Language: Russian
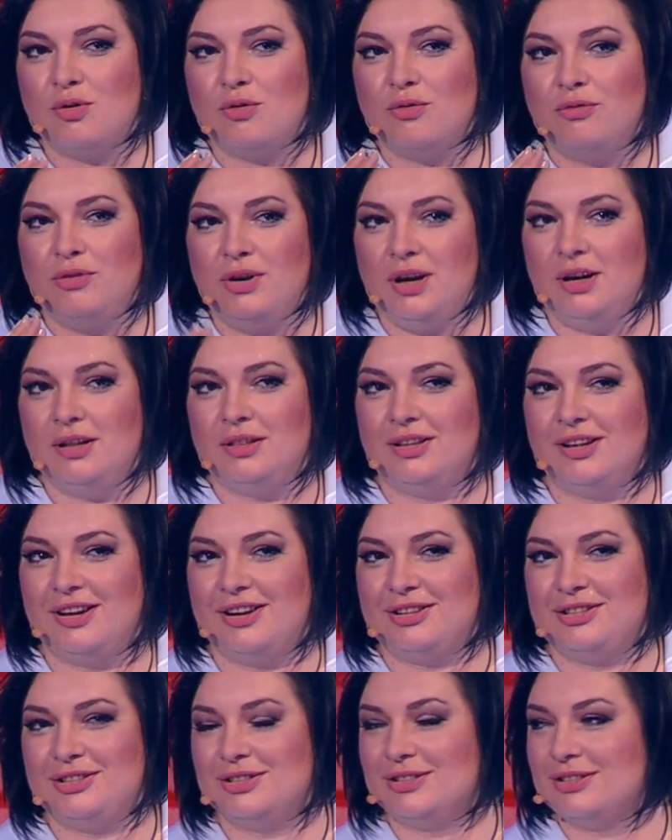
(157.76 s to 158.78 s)
нет,
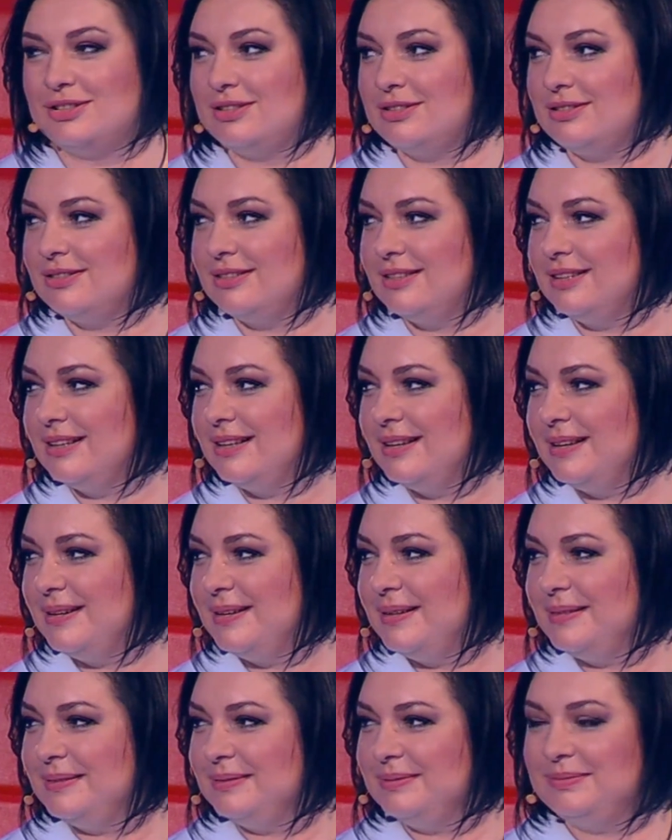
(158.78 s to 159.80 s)
артист? он больше похож
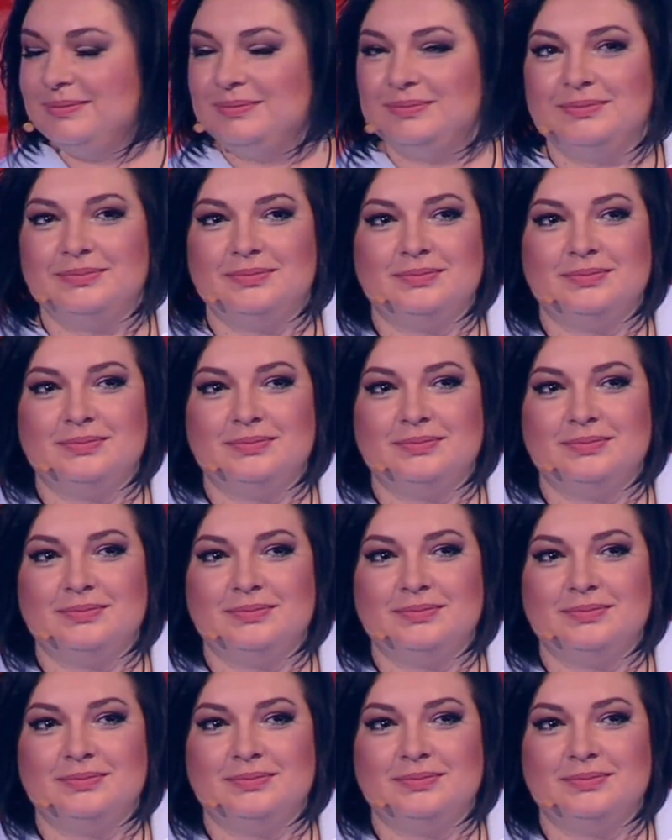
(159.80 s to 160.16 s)
на,